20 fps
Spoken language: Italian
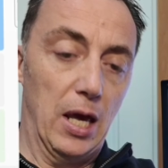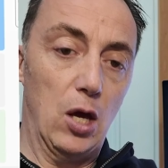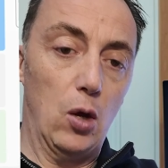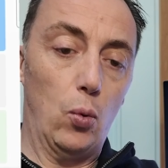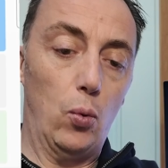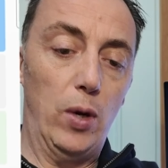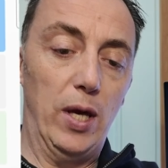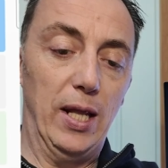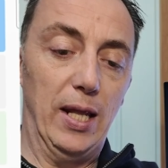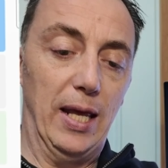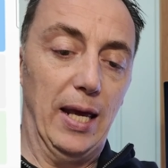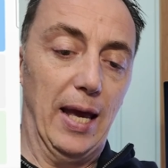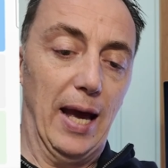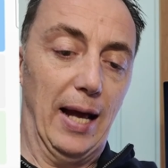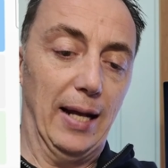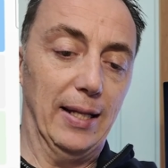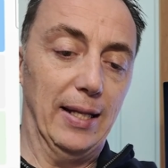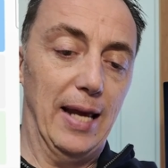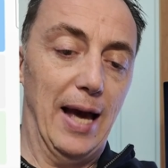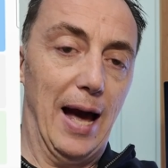Quindi
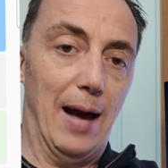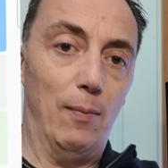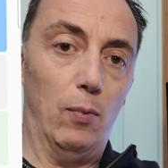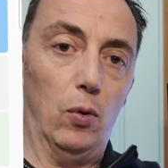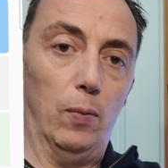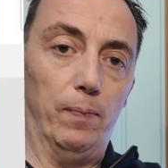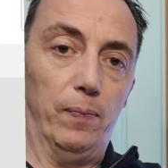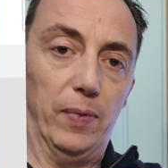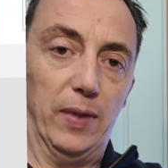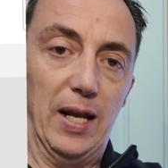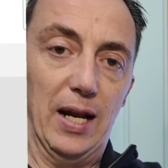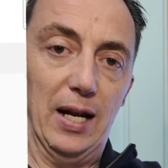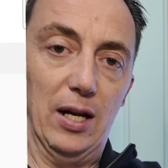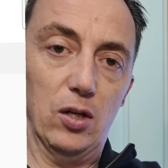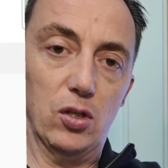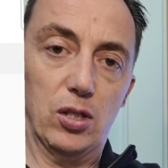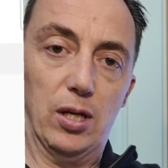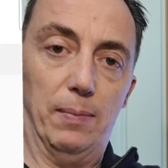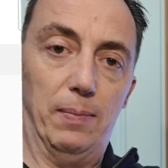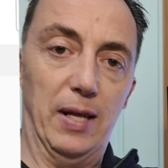andiamo nella
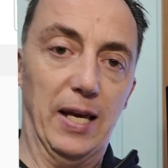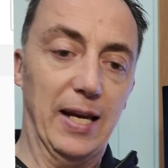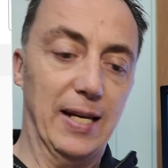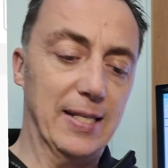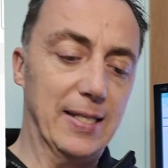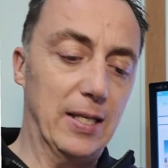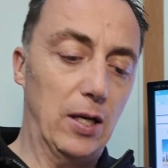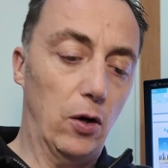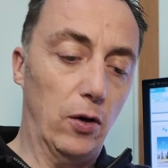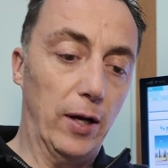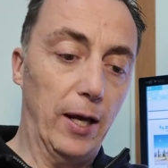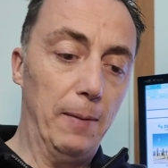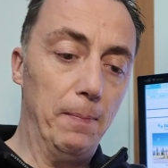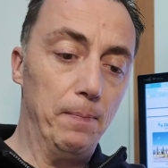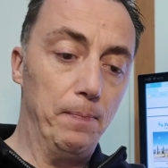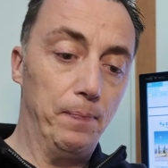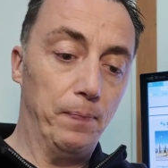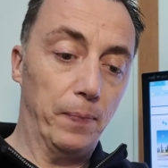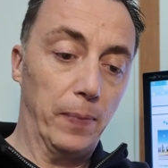nostra applicazione,